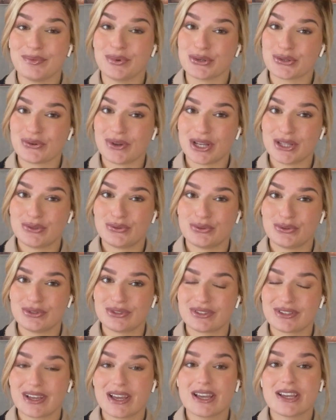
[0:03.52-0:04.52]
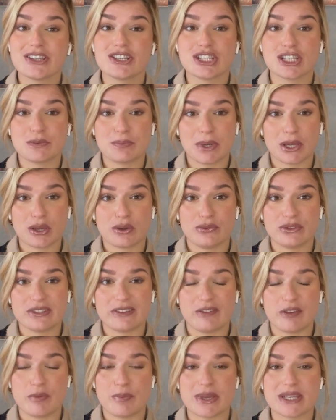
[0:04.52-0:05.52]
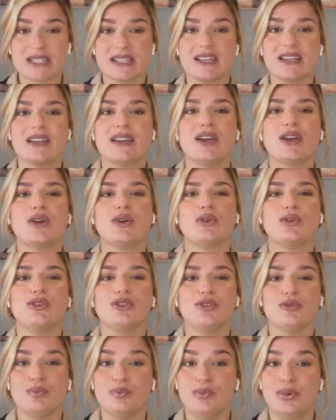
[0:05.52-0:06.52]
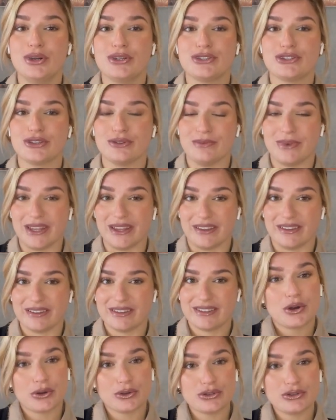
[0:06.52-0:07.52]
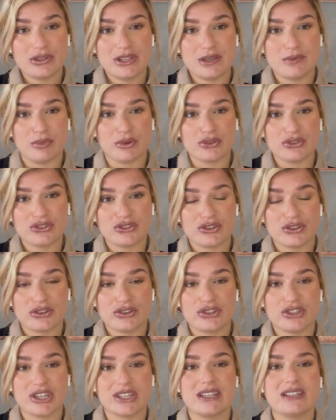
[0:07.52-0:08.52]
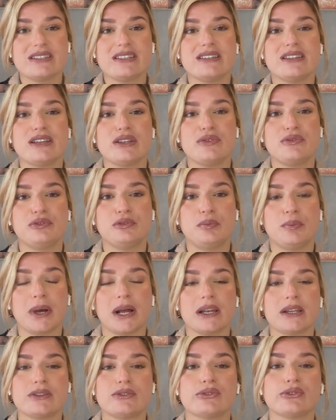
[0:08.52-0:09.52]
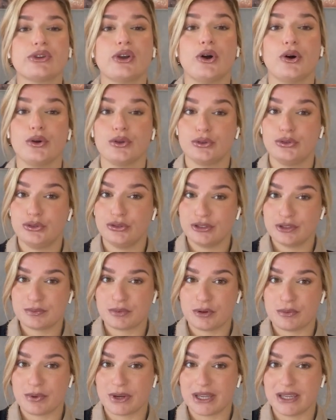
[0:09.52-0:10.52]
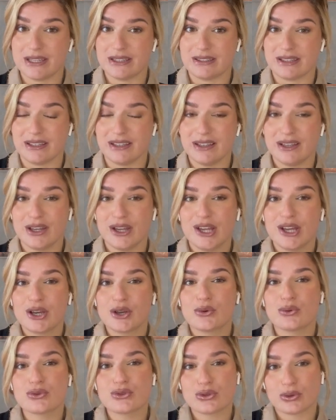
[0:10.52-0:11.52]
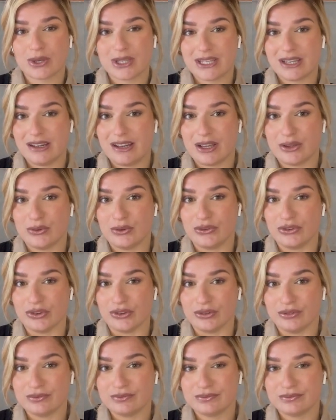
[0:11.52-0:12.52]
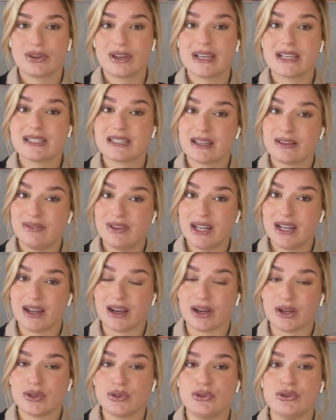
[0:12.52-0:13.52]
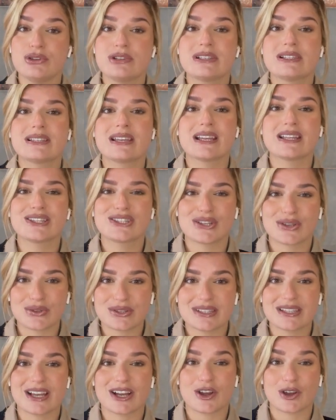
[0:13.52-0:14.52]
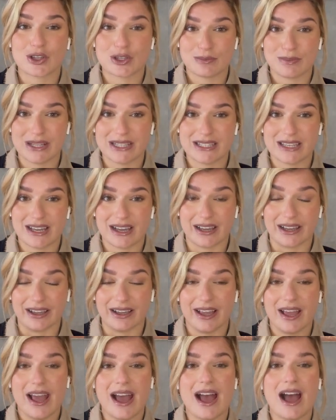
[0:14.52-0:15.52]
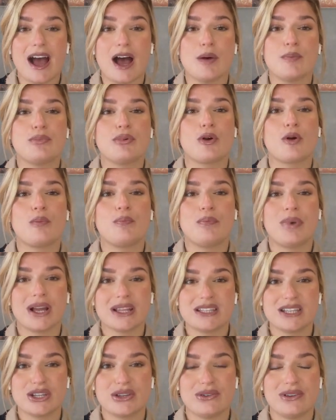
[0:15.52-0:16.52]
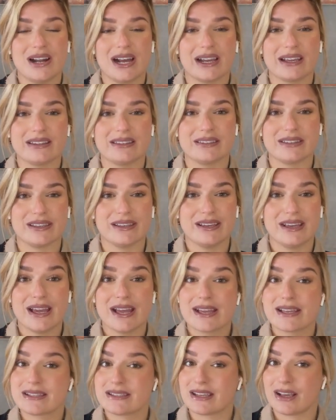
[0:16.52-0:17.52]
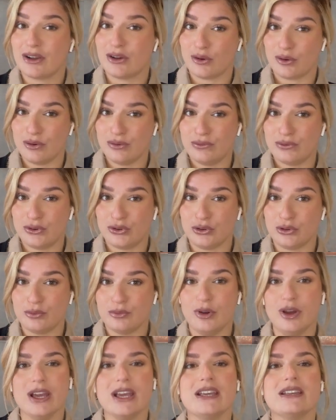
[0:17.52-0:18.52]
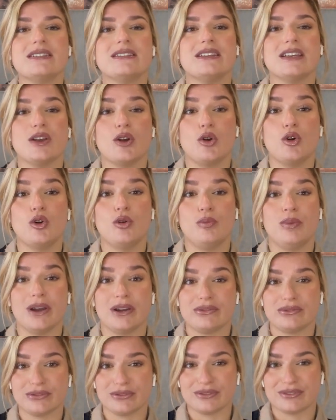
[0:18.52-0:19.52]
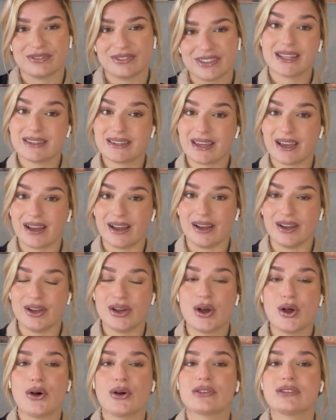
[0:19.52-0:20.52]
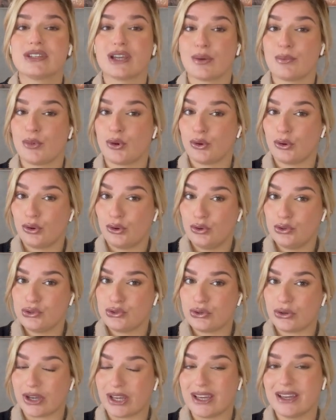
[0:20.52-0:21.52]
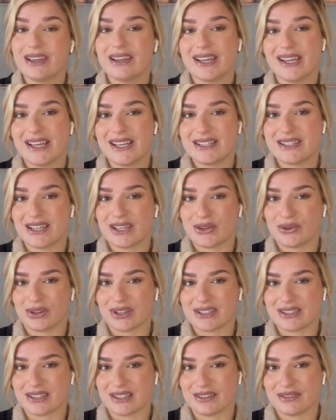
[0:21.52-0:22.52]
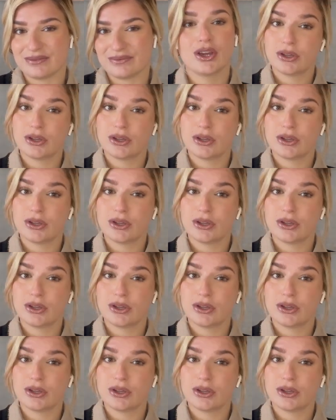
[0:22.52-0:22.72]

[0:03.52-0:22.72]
Bonjour à tous, j'espère que vous avez passé une bonne semaine. En ce dimanche, j'ai décidé de vous parler d'une grandiose propriété construite il y a deux ans. Cette villa de 750 mètres carrés a pour particularité ses grands volumes et ses hauts plafonds. Terrain entièrement clôturé et sécurisé.